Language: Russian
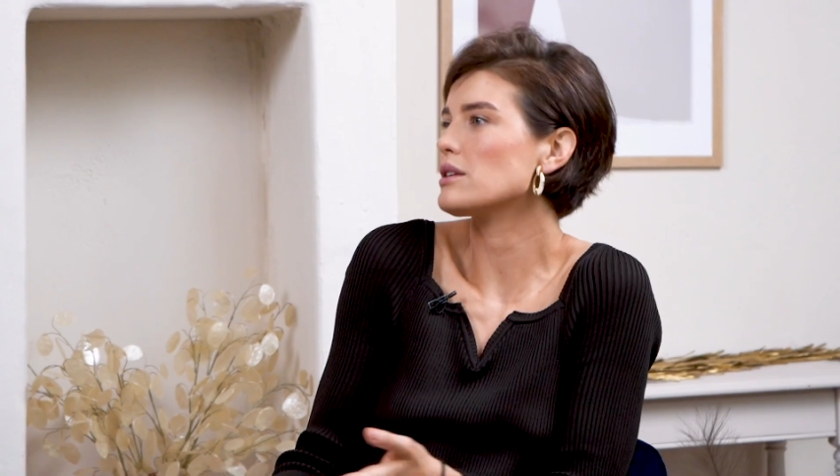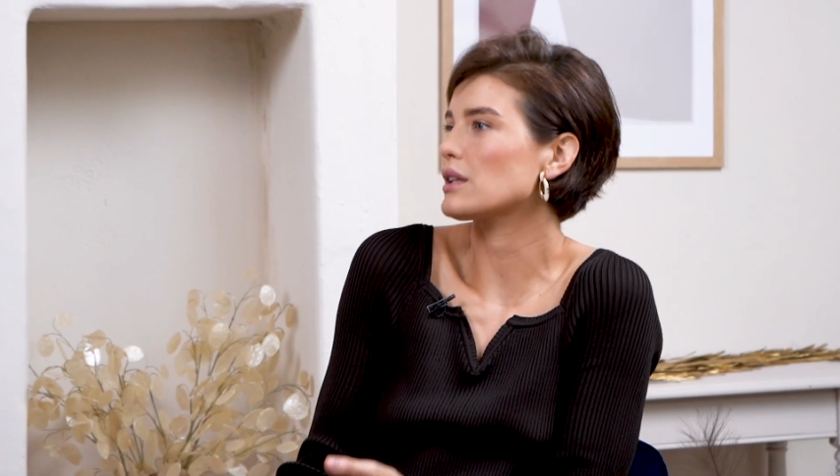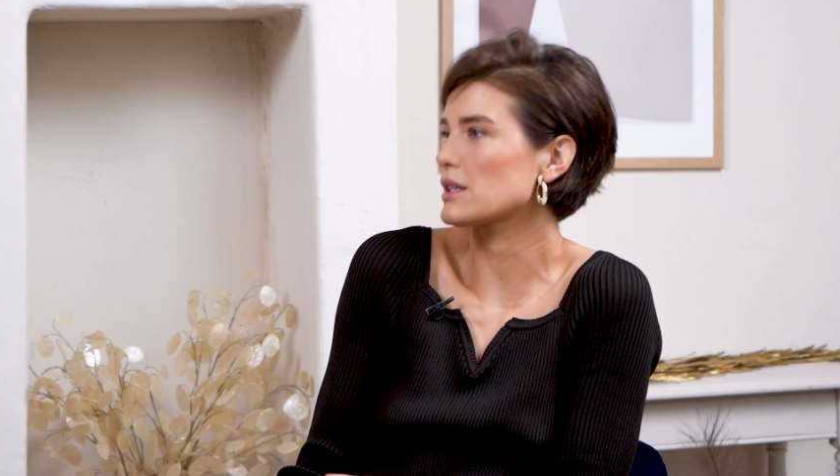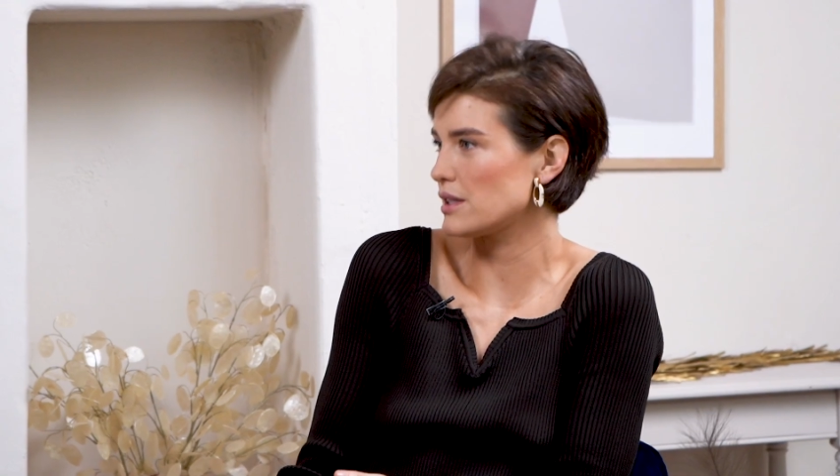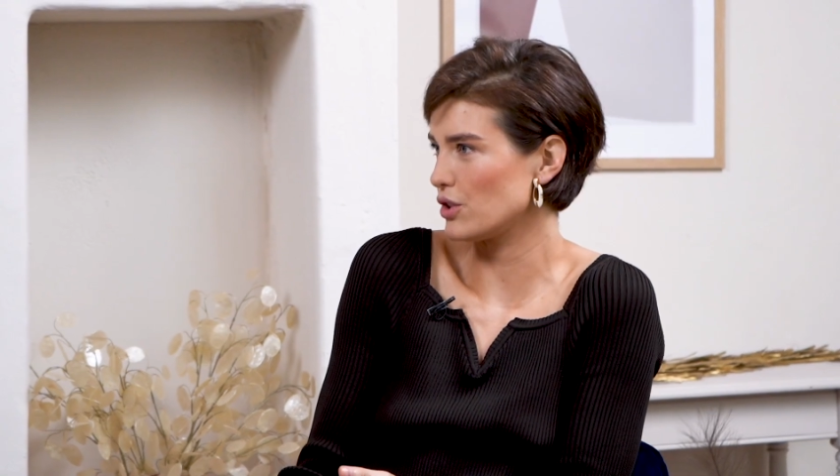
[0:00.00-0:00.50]
они
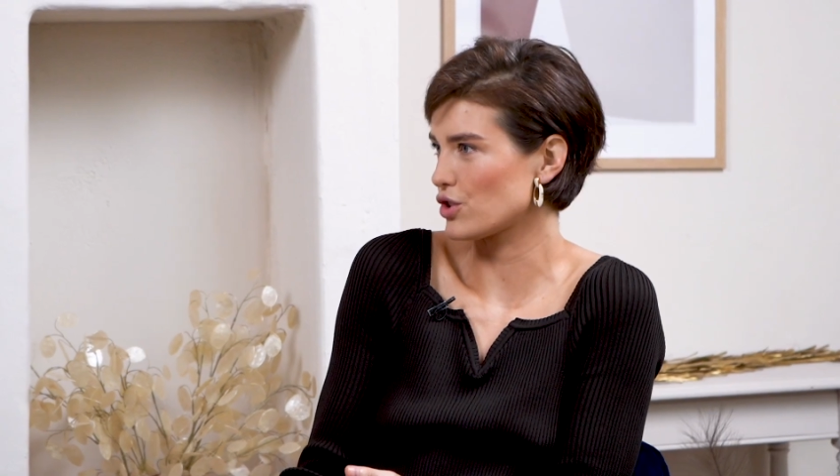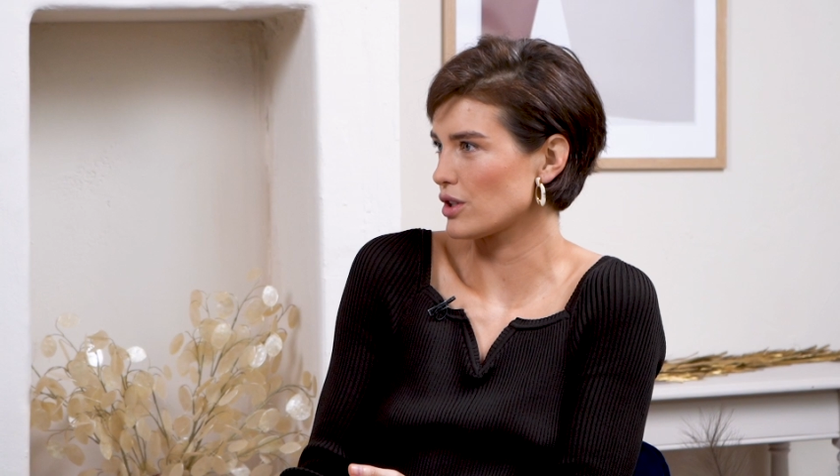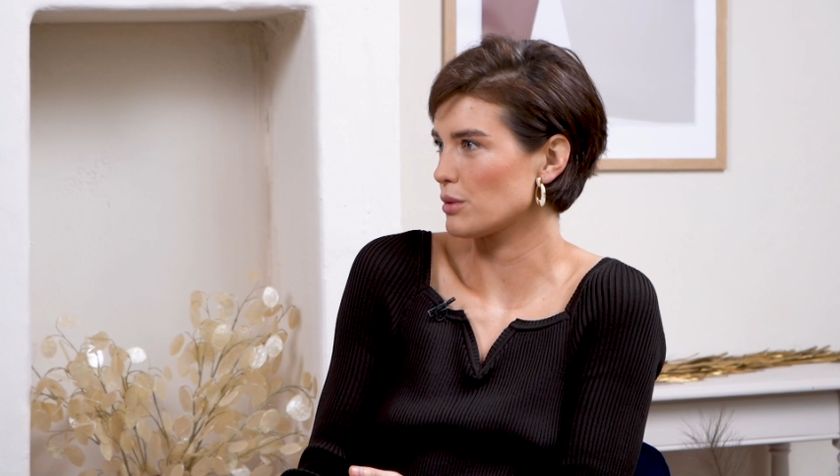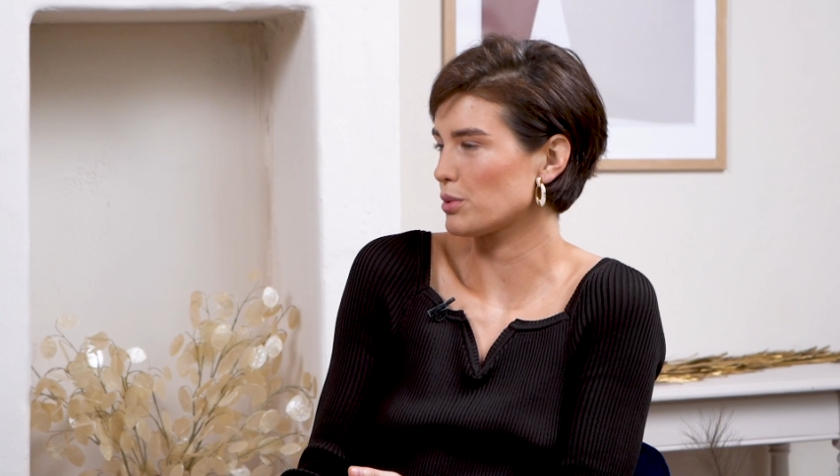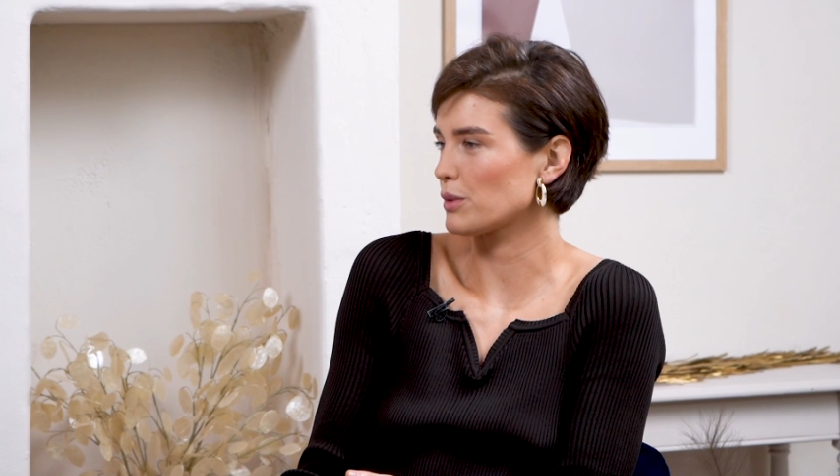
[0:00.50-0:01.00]

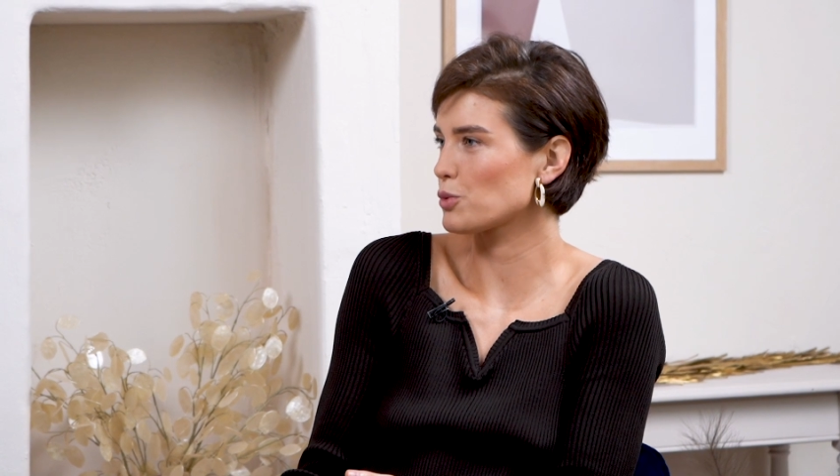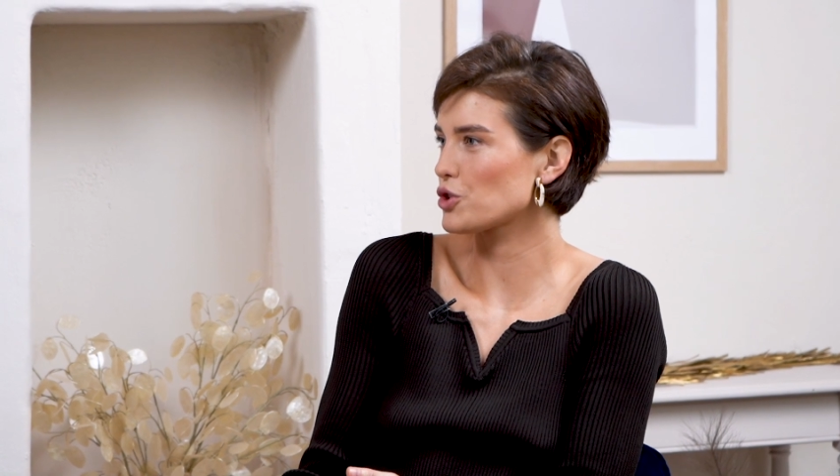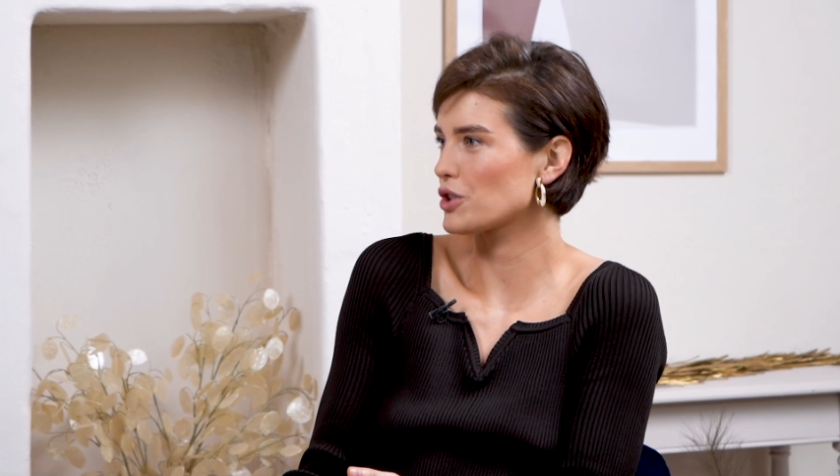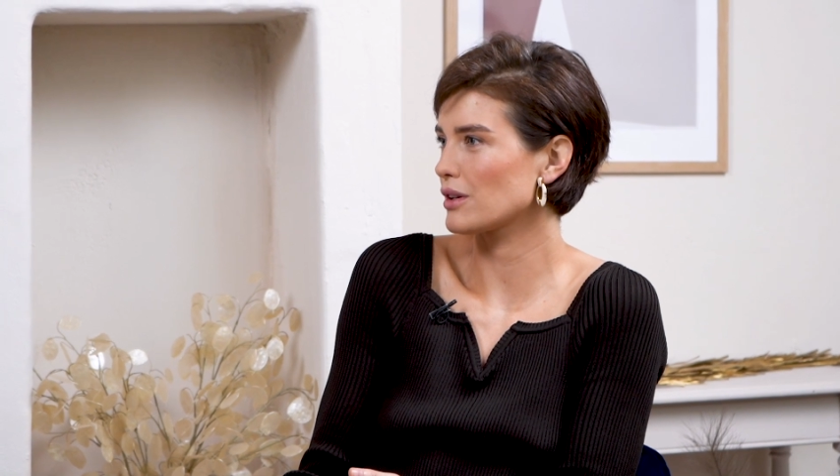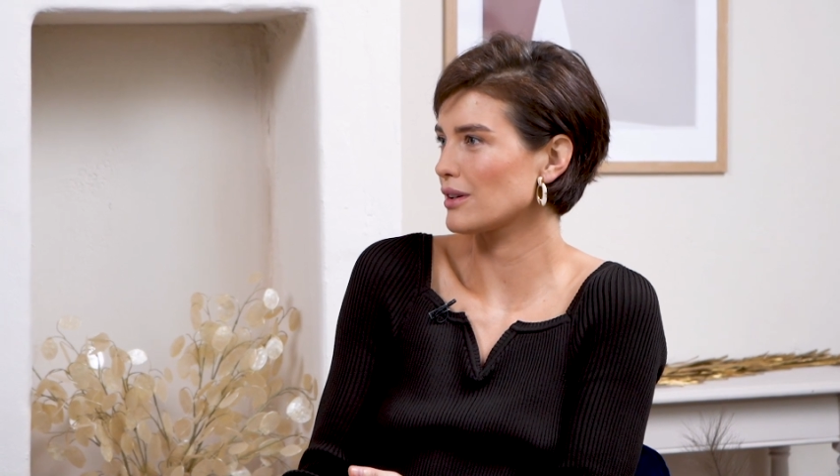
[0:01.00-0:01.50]
токсичные, потому
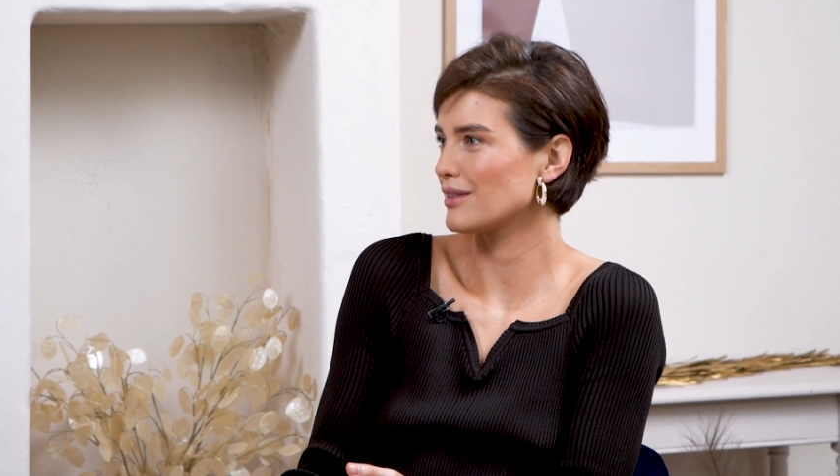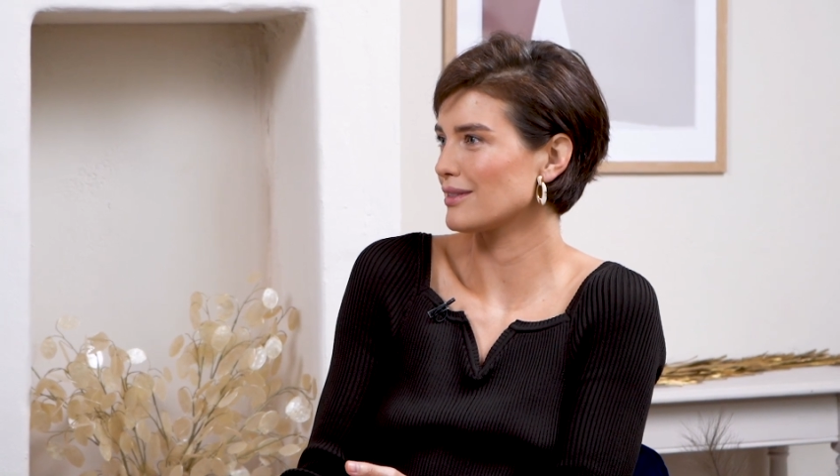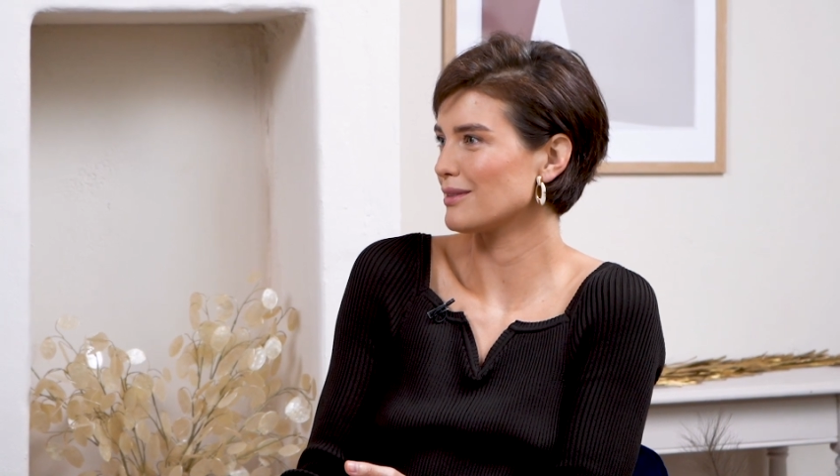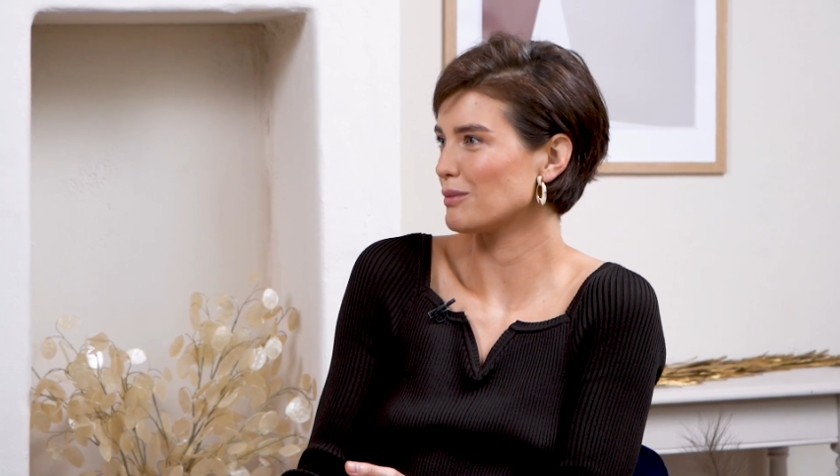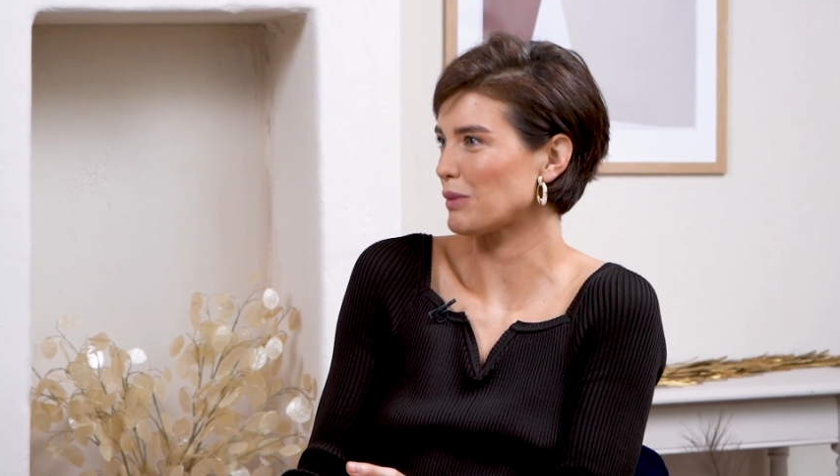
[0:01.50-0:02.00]
что